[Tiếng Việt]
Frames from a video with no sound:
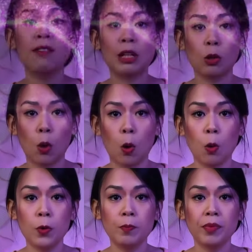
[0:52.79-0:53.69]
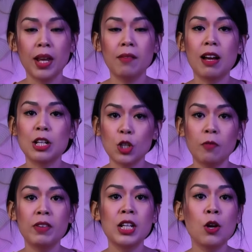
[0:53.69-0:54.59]
Phạn cổ. Và
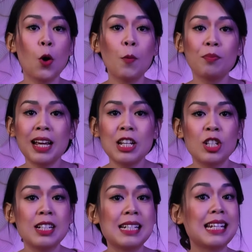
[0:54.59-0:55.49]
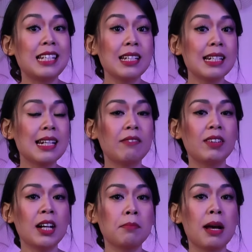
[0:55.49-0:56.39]
trong video hôm nay, Jennie sẽ chia sẻ
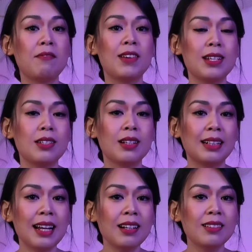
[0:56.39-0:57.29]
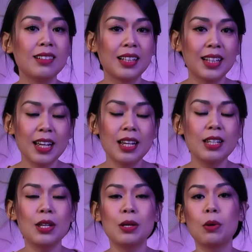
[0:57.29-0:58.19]
với các bạn về những năng lượng kỳ
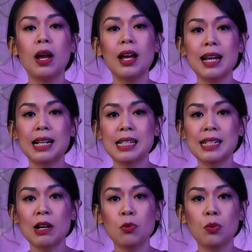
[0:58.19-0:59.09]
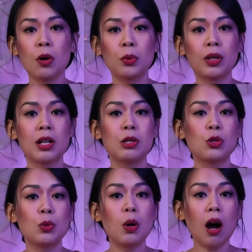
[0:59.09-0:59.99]
diệu đằng sau câu thần
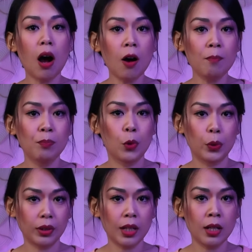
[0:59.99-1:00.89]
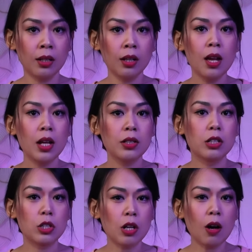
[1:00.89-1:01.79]
chú o em nổi tiếng,
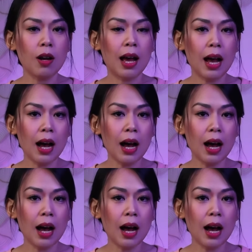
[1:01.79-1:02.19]
được cho là